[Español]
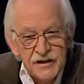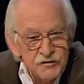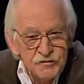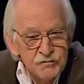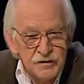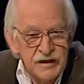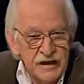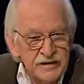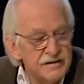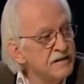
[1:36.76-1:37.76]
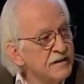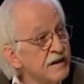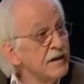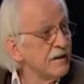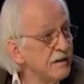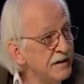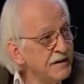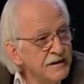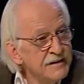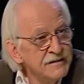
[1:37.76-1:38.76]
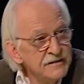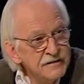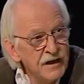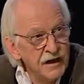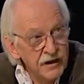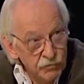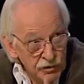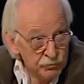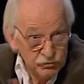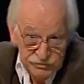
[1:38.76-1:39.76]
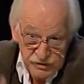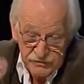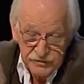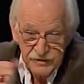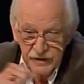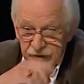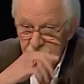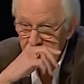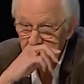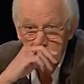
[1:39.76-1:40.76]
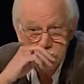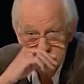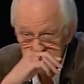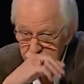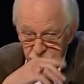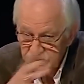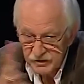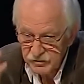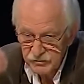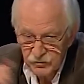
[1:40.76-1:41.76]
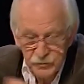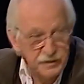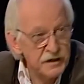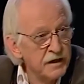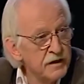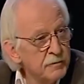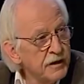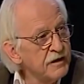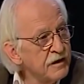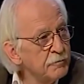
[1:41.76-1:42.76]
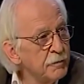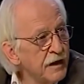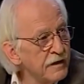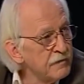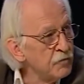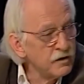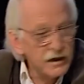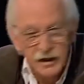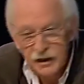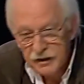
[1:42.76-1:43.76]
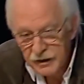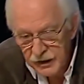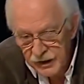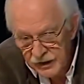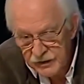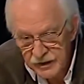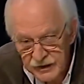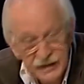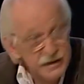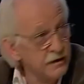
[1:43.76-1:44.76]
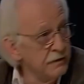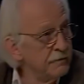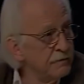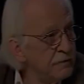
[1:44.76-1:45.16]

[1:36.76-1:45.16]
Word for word: Eso es una insensatez eh, a la cual dedicaré pues eso, un millar de páginas para desmontarla en detalle.